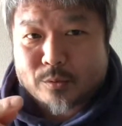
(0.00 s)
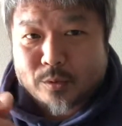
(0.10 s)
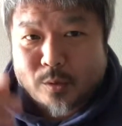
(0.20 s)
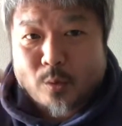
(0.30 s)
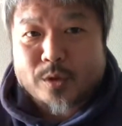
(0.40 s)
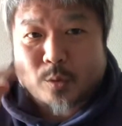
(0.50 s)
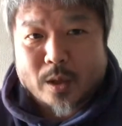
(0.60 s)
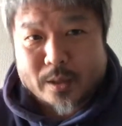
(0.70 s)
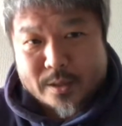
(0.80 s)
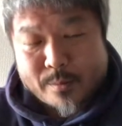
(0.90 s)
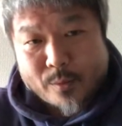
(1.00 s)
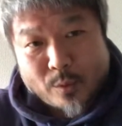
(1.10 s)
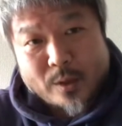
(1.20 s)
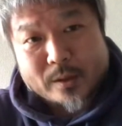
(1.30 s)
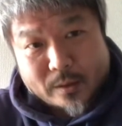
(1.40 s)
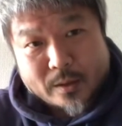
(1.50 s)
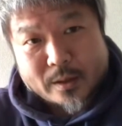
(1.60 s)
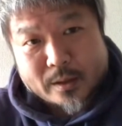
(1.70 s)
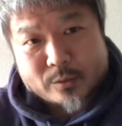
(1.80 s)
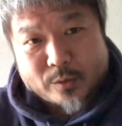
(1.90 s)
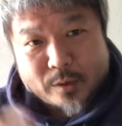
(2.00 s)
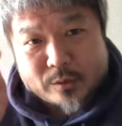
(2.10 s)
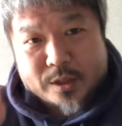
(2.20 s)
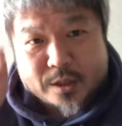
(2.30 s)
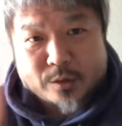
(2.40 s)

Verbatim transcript: の登記とかね全部終わってその辺の印